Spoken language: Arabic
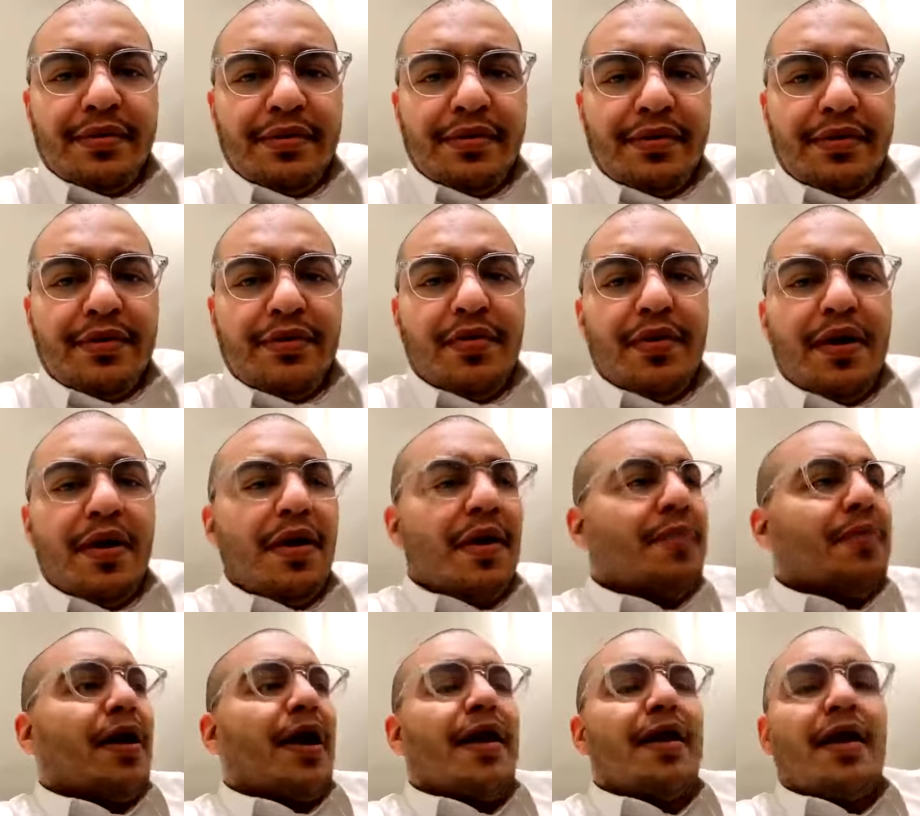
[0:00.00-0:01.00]
يقول
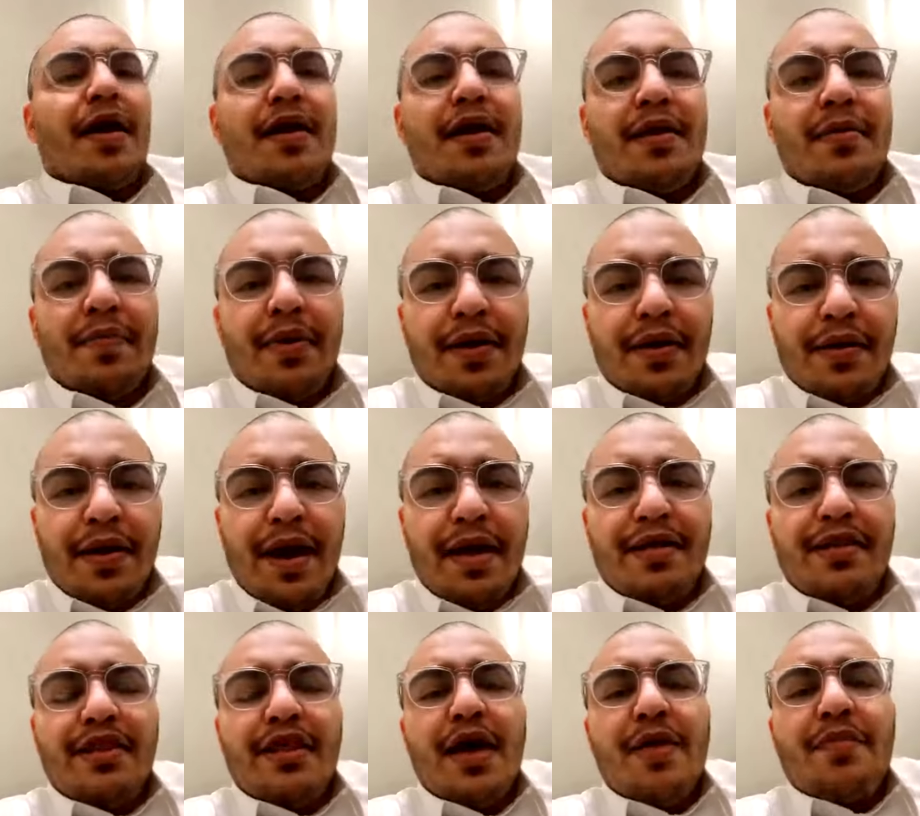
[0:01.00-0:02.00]
بخليها للبر انت
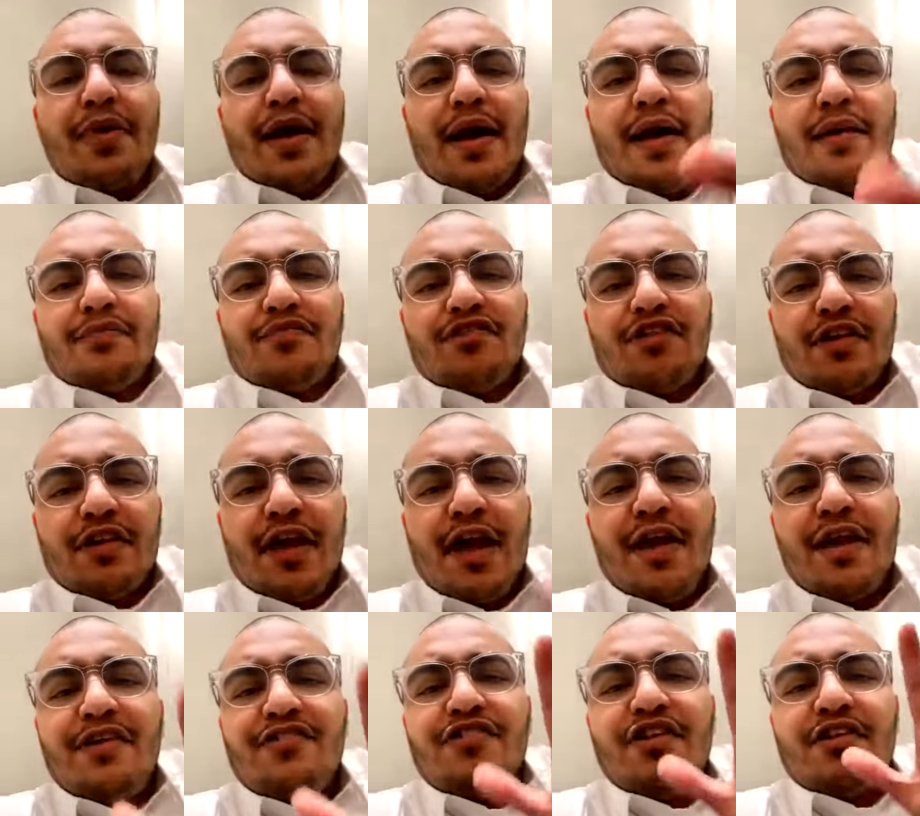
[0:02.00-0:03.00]
ثيابك خمسه
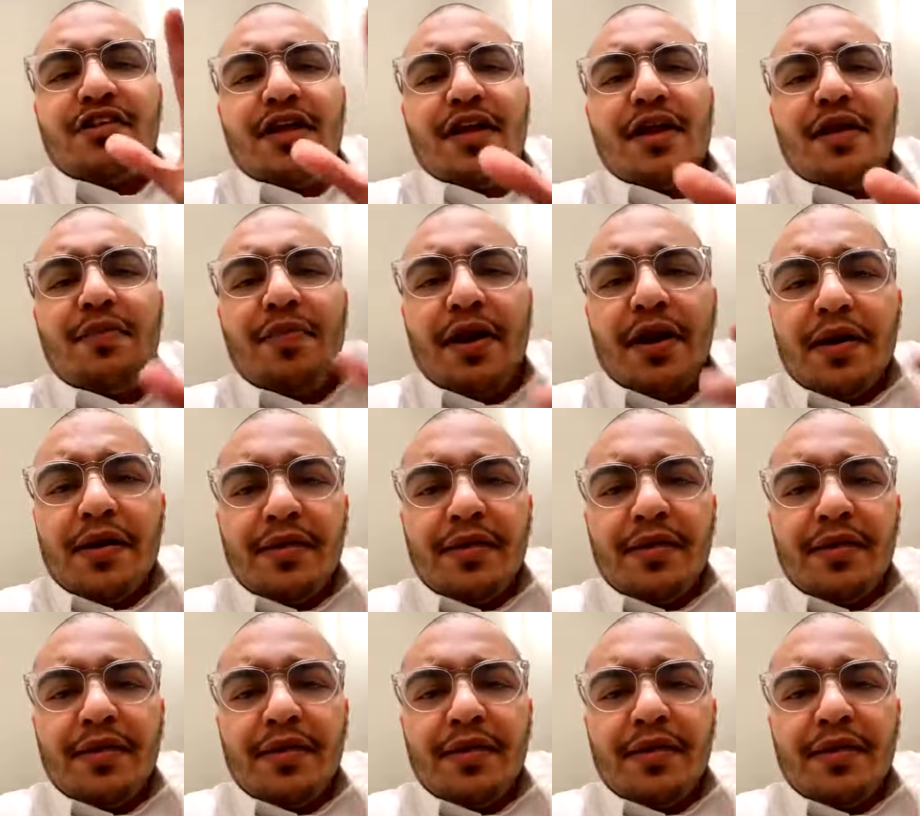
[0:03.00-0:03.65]
تخلي سته للبر